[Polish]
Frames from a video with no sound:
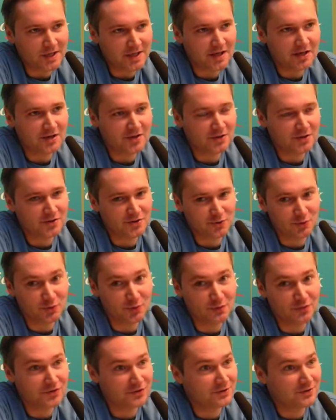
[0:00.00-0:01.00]
takich
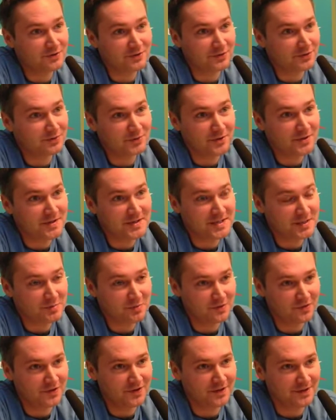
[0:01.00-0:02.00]
cudów, że to, to jest
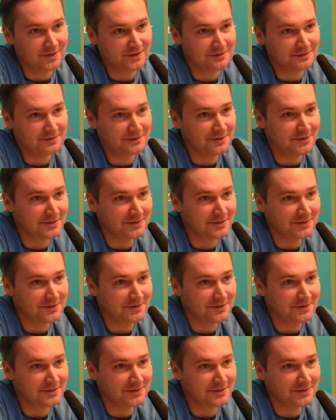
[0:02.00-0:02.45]
niesamowite.